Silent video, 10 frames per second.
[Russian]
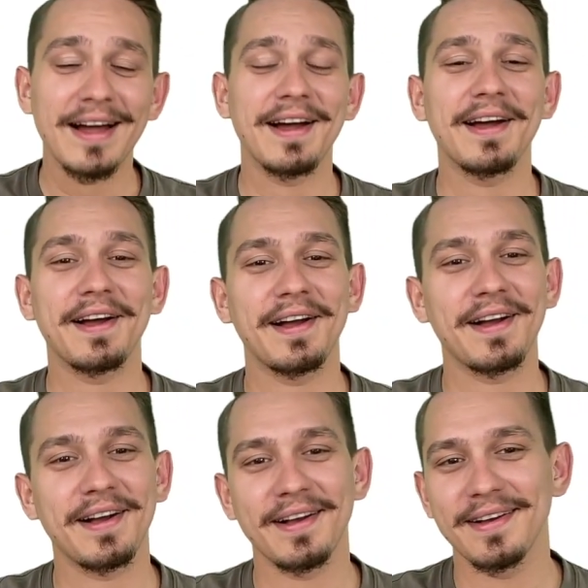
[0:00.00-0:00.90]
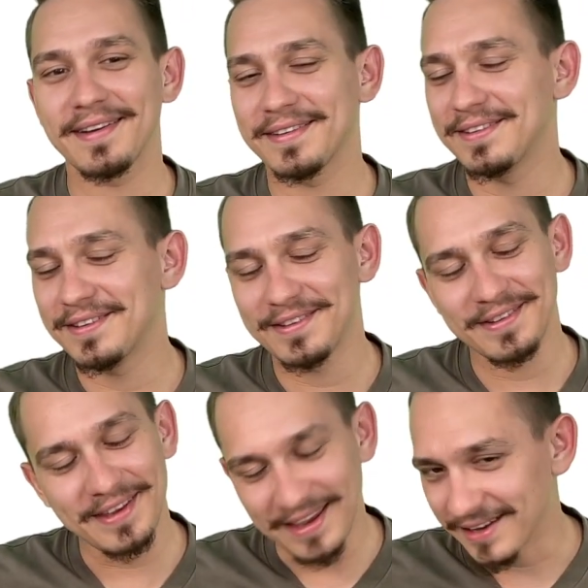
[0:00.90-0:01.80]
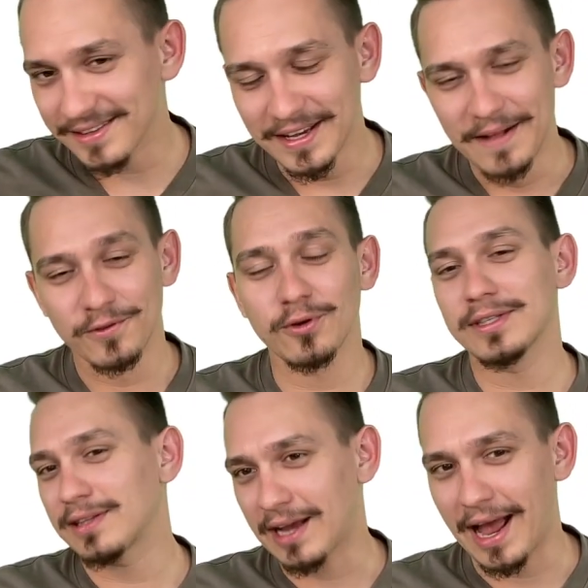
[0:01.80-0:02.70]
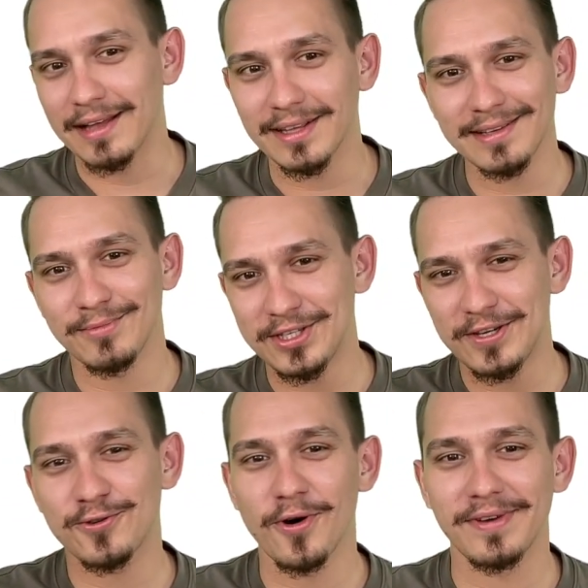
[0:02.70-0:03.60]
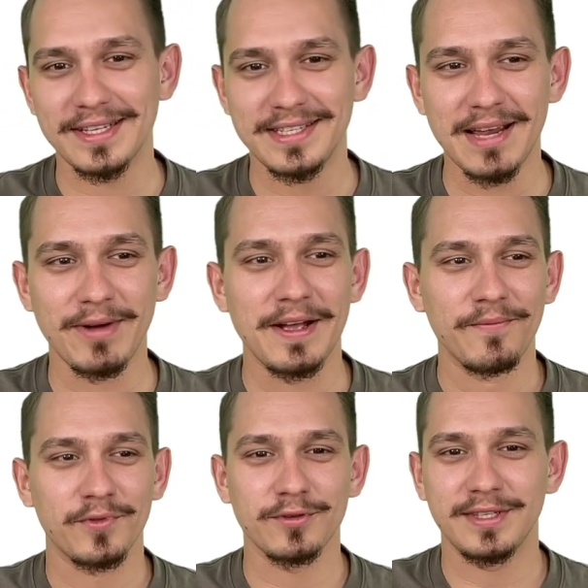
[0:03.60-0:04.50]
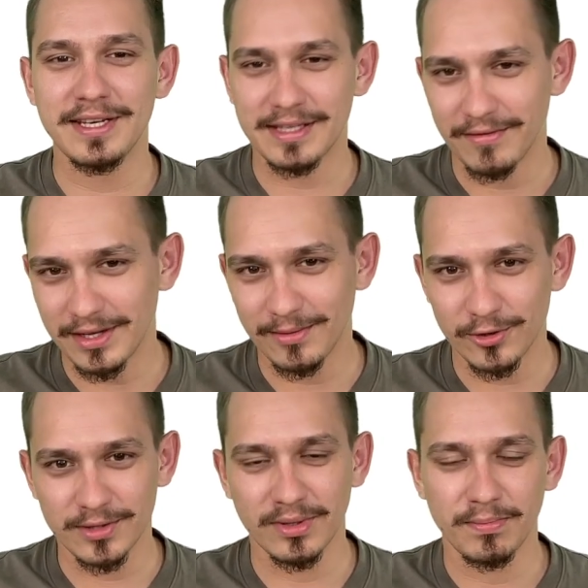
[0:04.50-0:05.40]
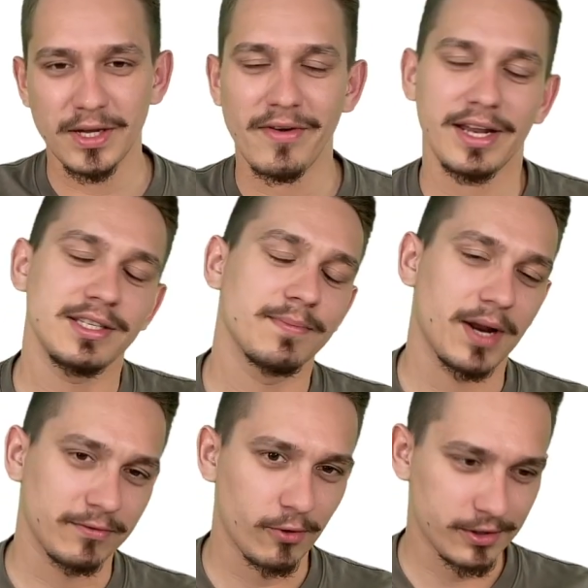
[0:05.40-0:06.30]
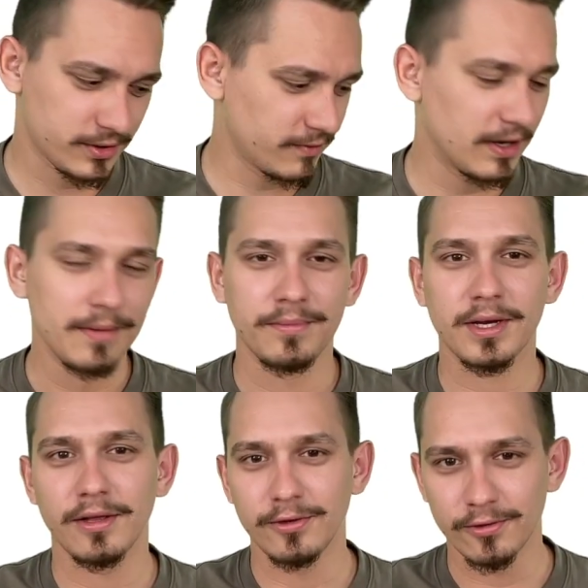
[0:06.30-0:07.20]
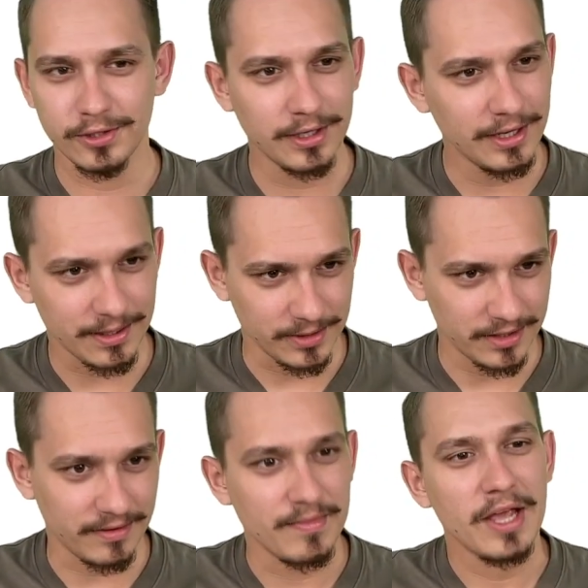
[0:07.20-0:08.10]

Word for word: А, нет, но ну, это такая, да, местечковая тема, но здесь, наверное, можно было поговорить и про творчество Михаила Юрьевича Лермонтова.